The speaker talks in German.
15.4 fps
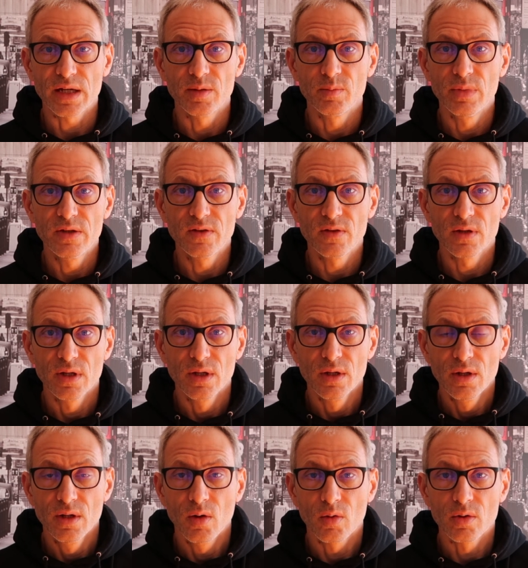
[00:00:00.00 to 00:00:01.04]
einen mit
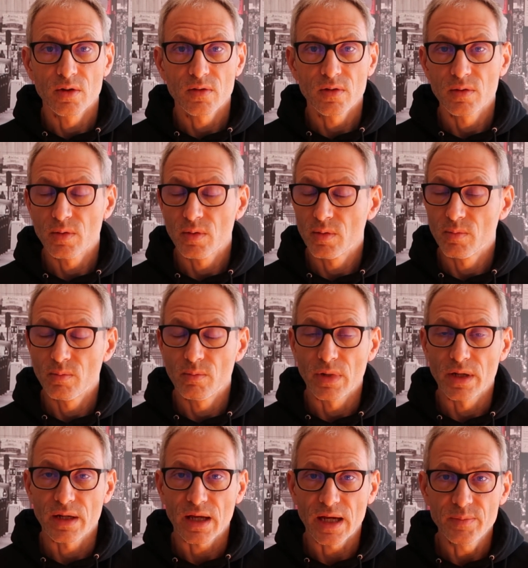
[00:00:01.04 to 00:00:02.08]
und
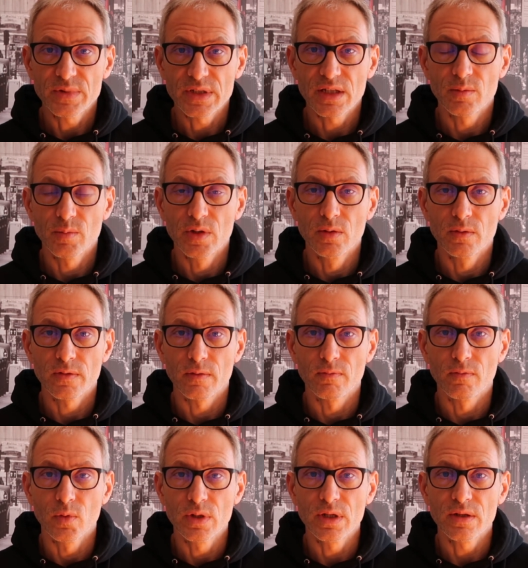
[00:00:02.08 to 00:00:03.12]
man reibt sich immer nur
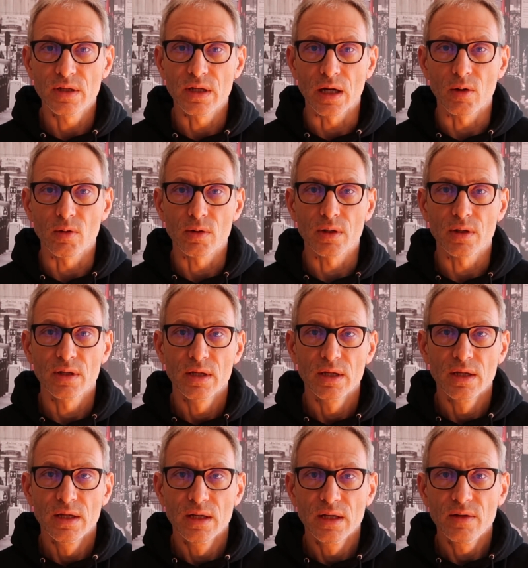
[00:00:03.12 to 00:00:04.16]
verwundert die Augen,
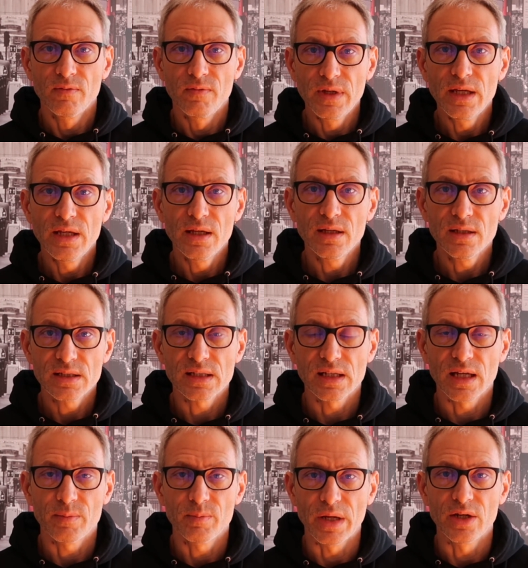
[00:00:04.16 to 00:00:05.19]
wie
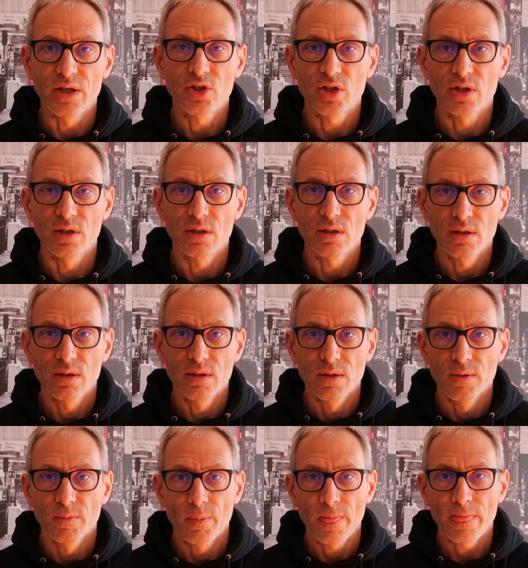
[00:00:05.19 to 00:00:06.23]
sehr Menschen
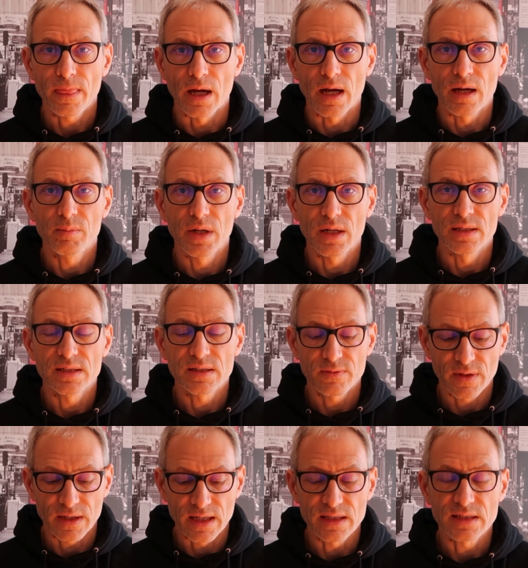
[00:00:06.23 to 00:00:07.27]
damals
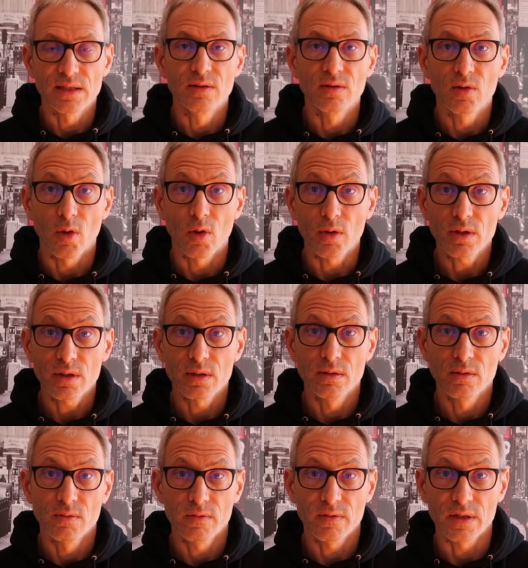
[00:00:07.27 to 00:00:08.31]
vergessen konnten
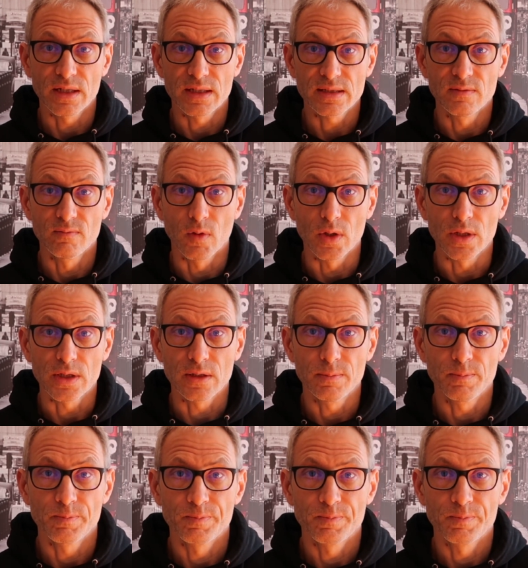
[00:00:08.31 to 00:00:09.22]
und vergessen wollten.